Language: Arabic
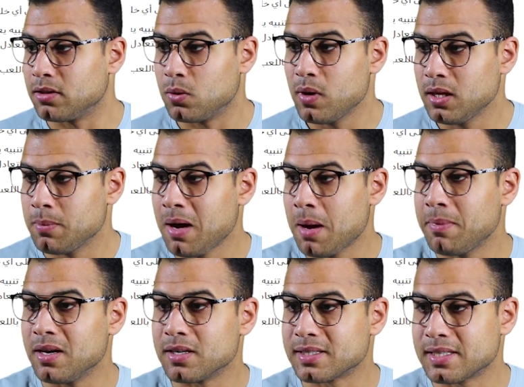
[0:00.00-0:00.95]
دلوقتي
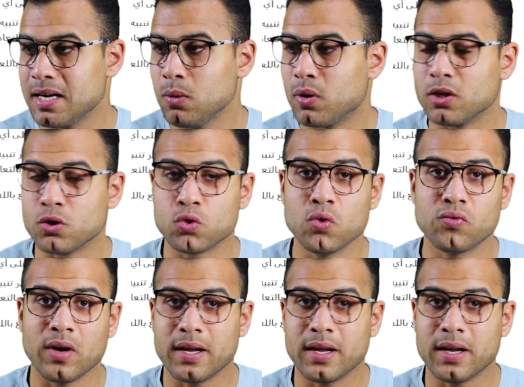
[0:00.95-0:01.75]
بعمل ارسال وهنشوف